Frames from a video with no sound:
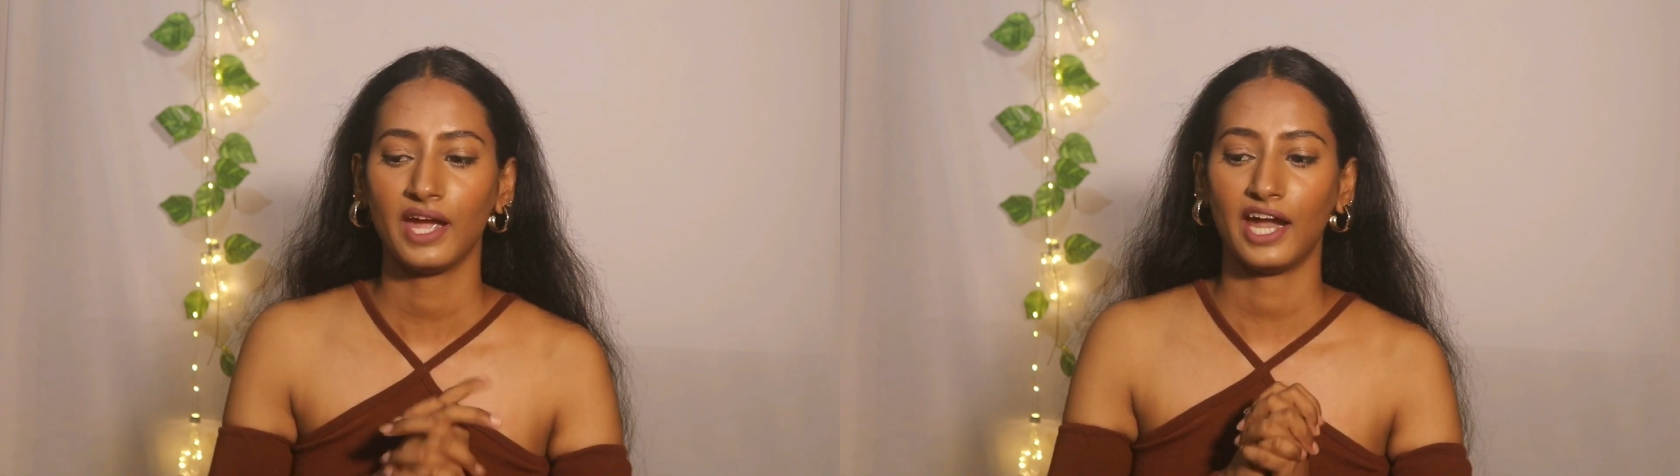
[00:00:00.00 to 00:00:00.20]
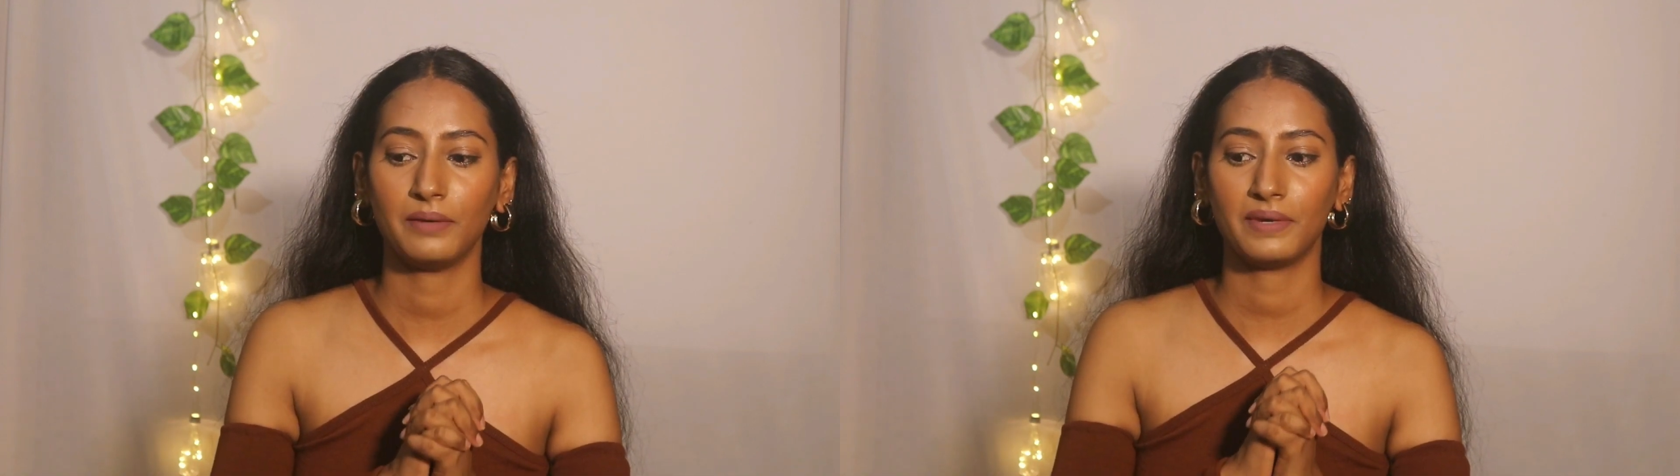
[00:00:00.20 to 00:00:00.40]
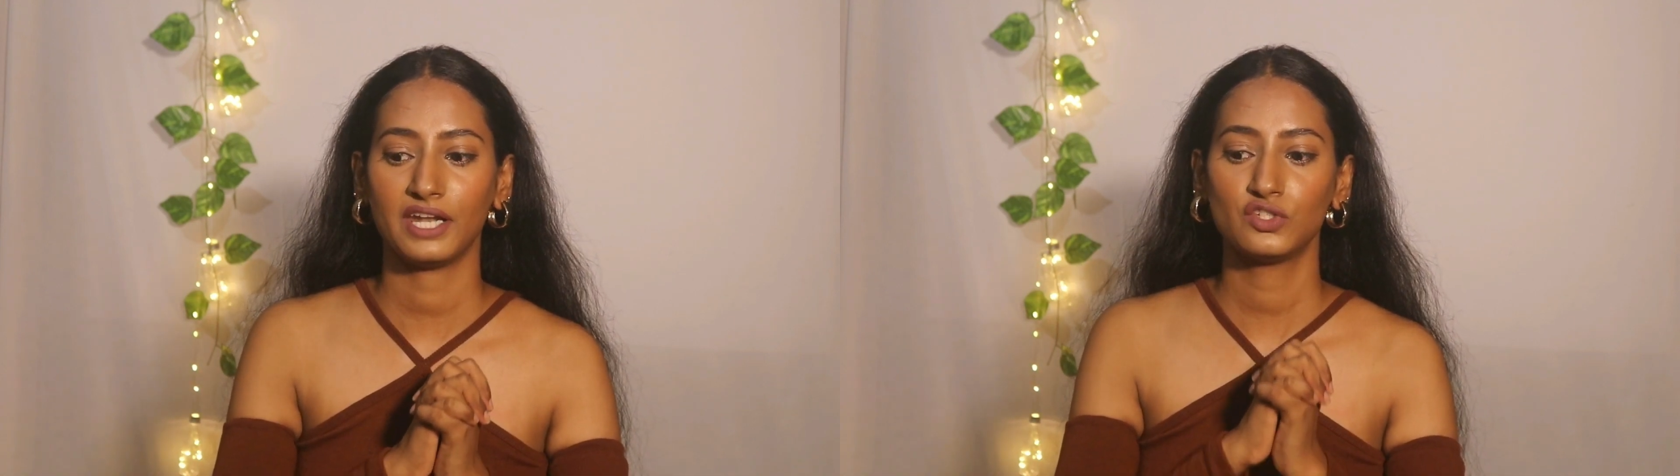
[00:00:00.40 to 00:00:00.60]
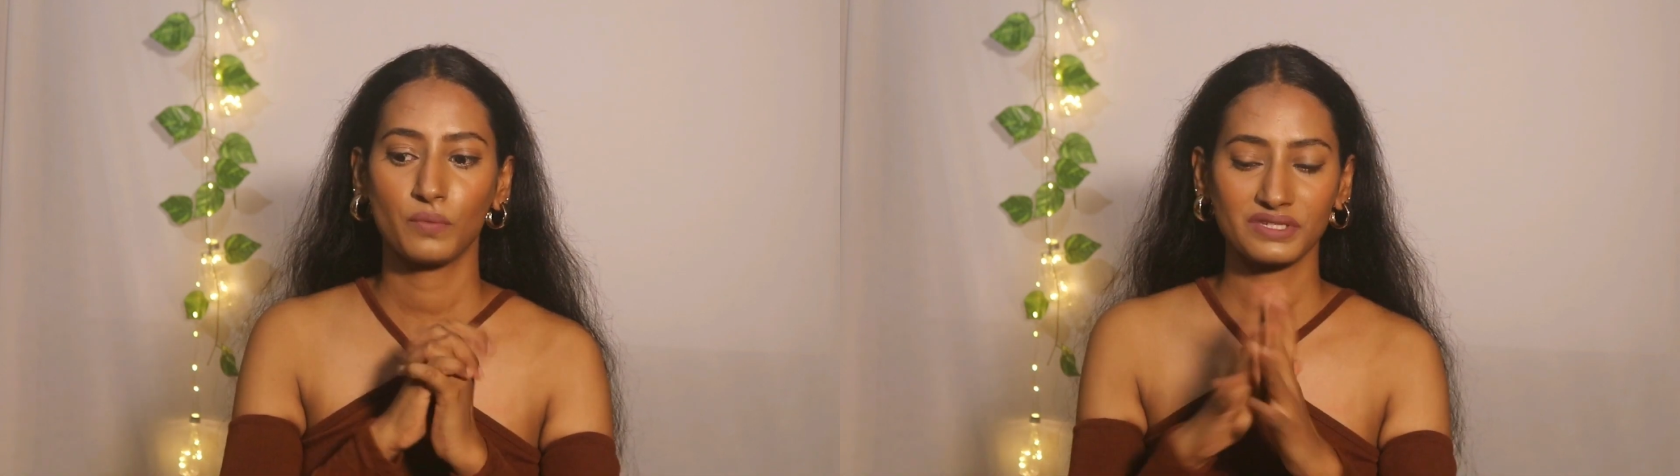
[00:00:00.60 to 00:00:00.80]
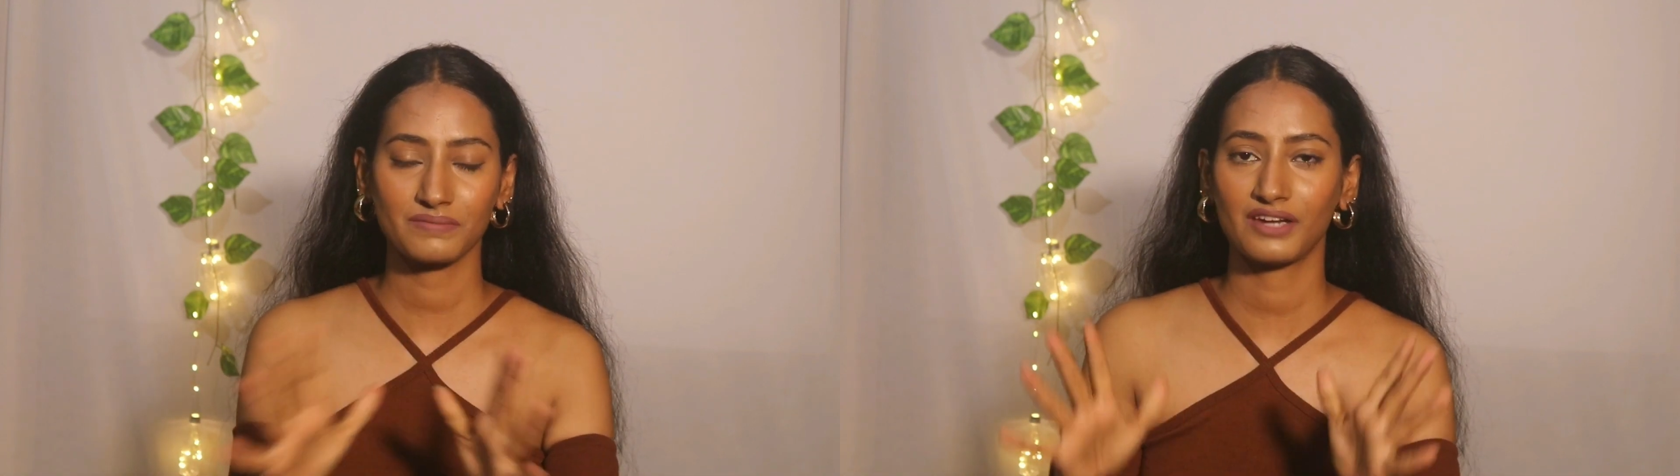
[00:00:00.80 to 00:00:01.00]
एंड मैंने जो
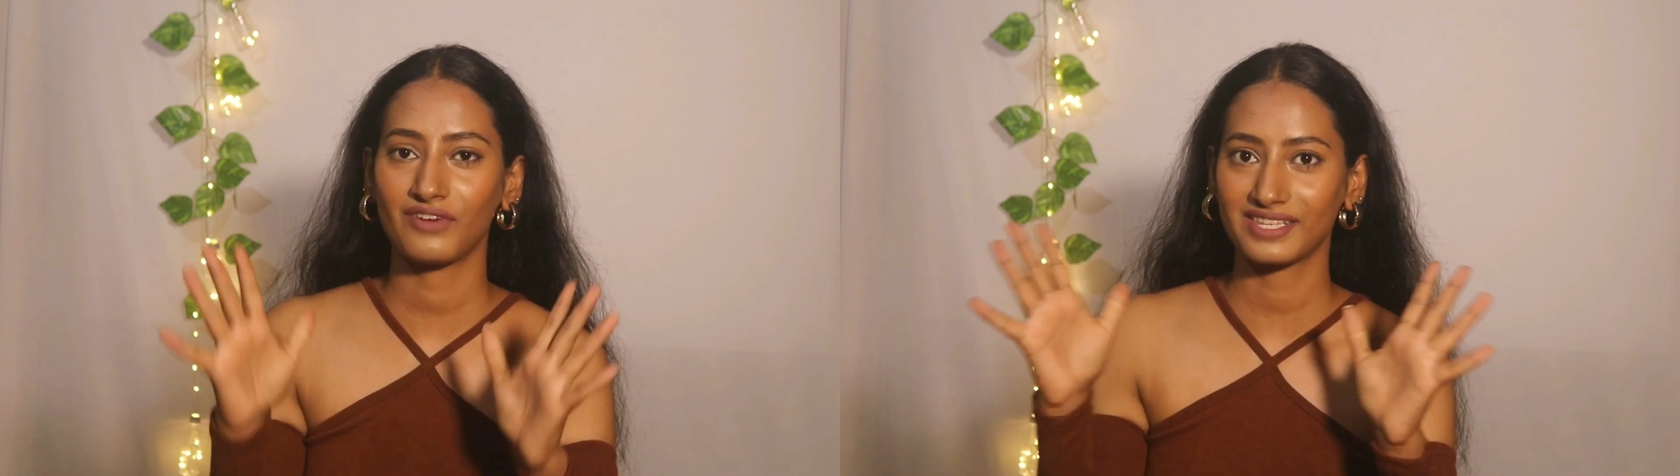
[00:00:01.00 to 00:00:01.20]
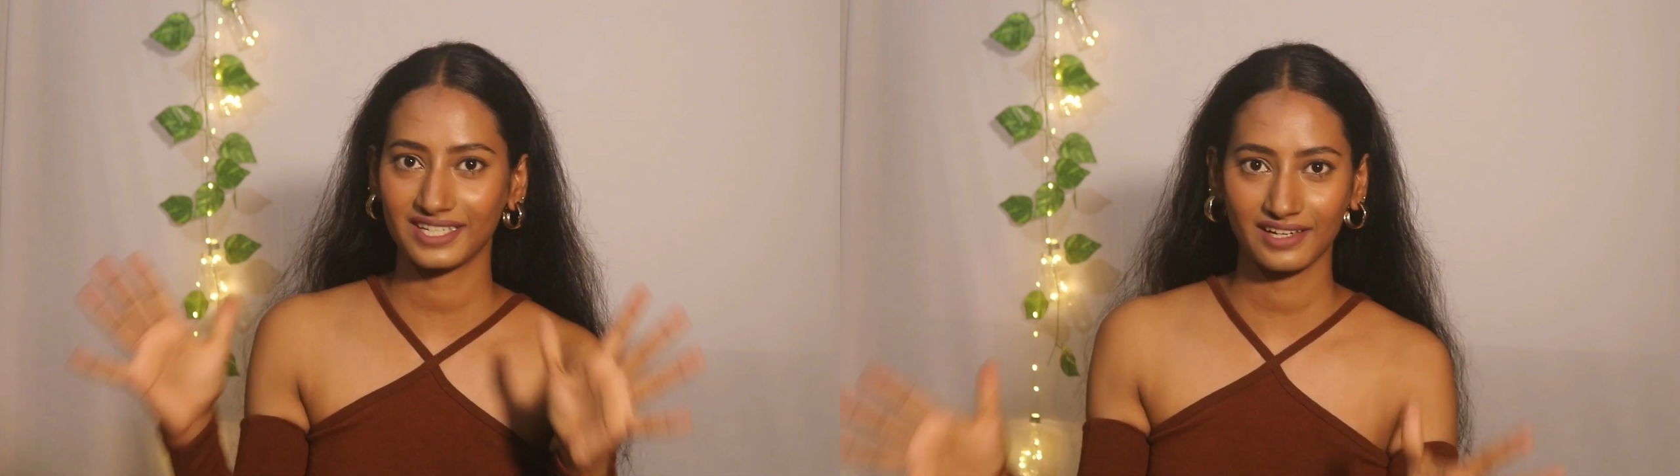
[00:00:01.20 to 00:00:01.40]
भी सामान वहां से